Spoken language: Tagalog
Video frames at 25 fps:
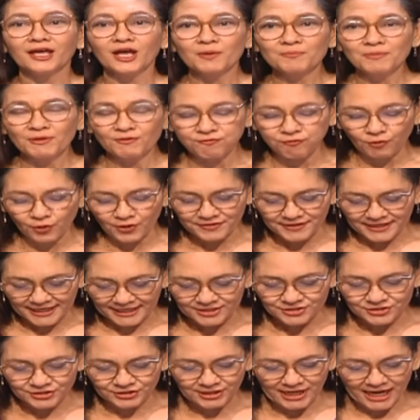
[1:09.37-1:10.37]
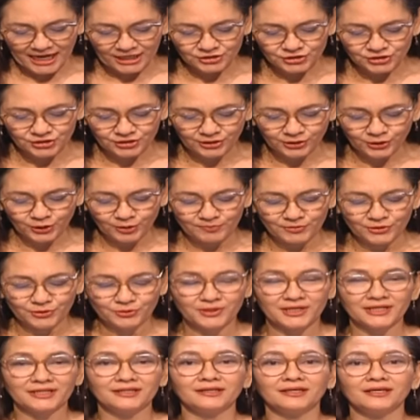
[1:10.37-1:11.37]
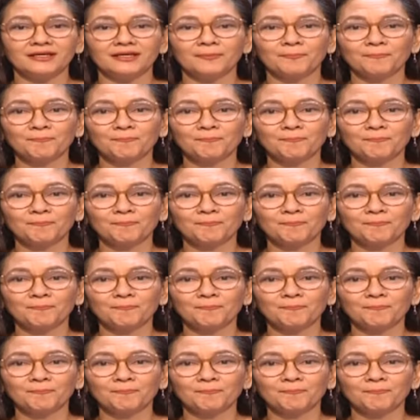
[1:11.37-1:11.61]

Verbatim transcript: before the international community.